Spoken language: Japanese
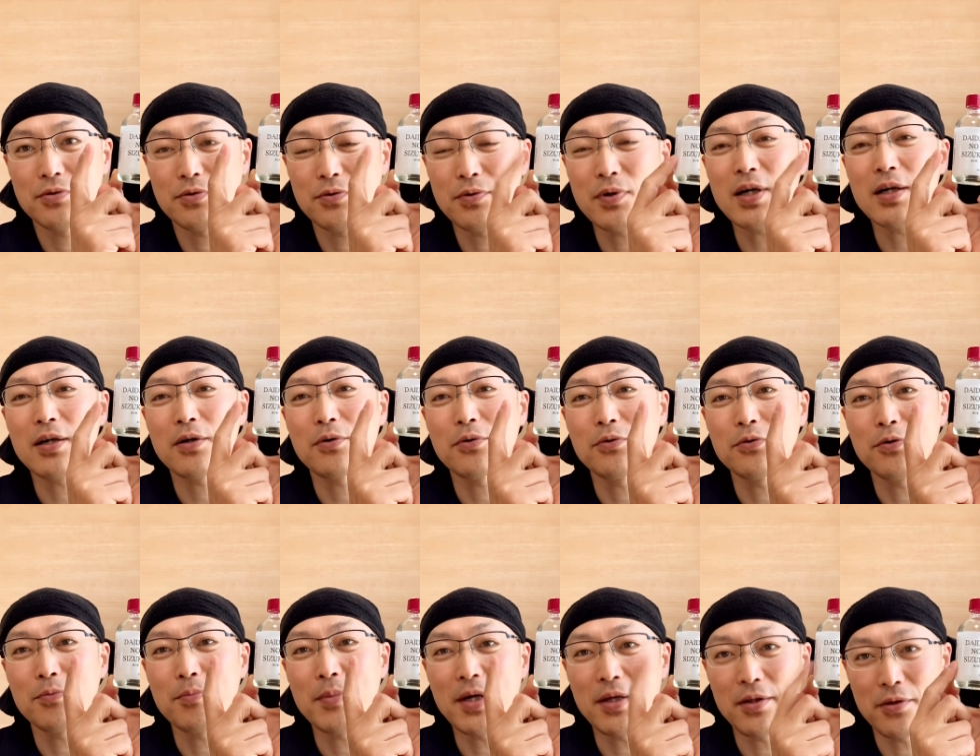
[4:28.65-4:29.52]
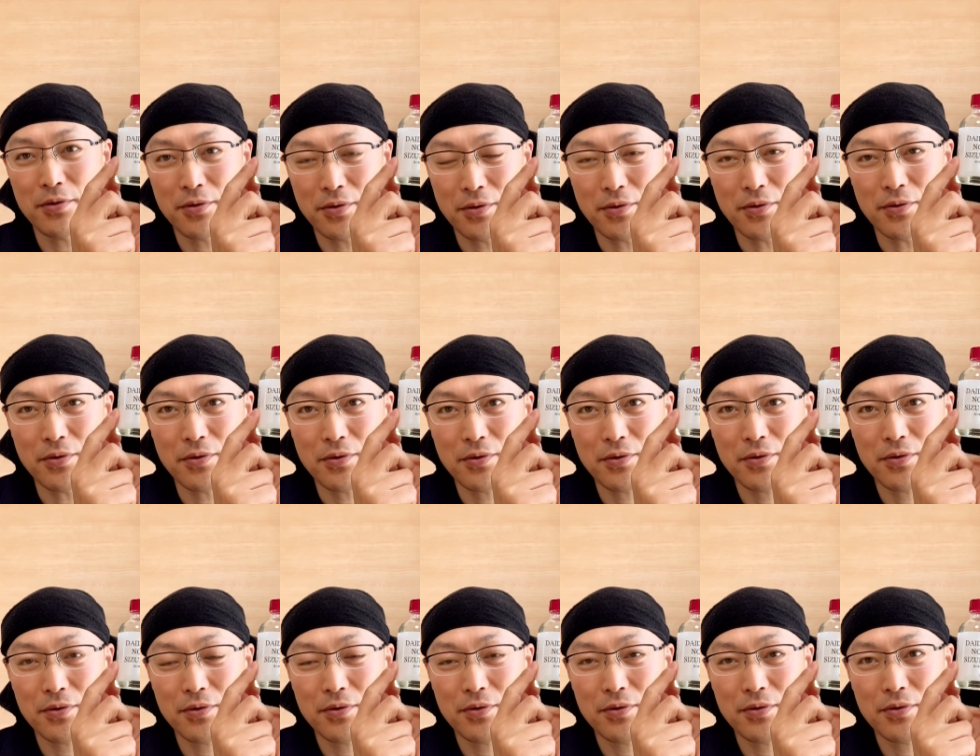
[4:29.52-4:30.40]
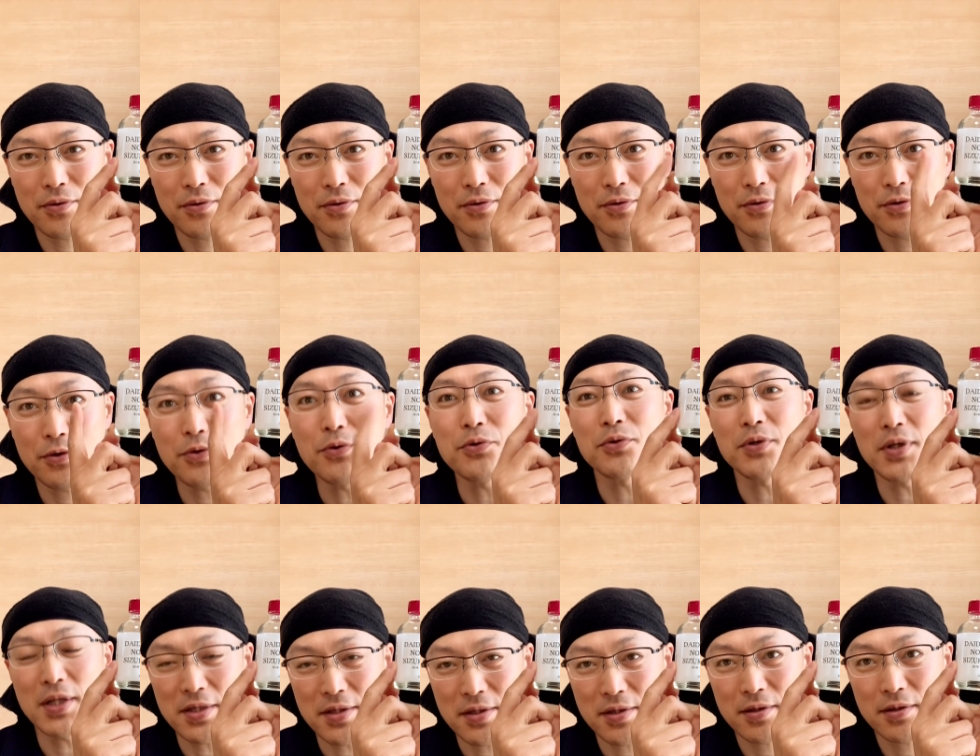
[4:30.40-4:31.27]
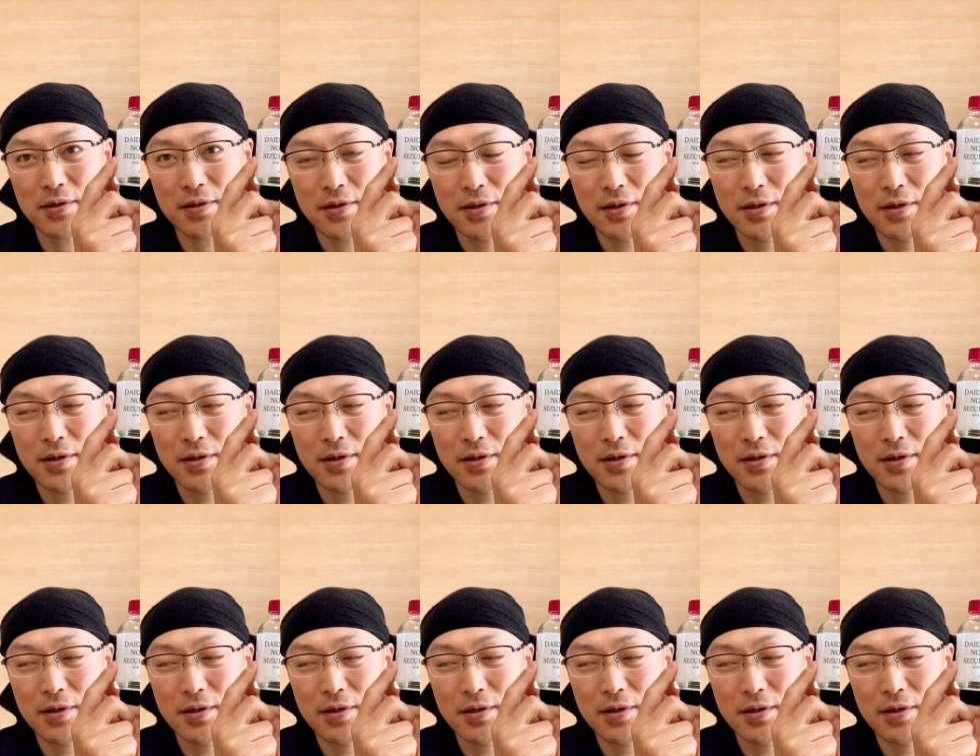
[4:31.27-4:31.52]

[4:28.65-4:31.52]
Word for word: のがこのメインの用途です。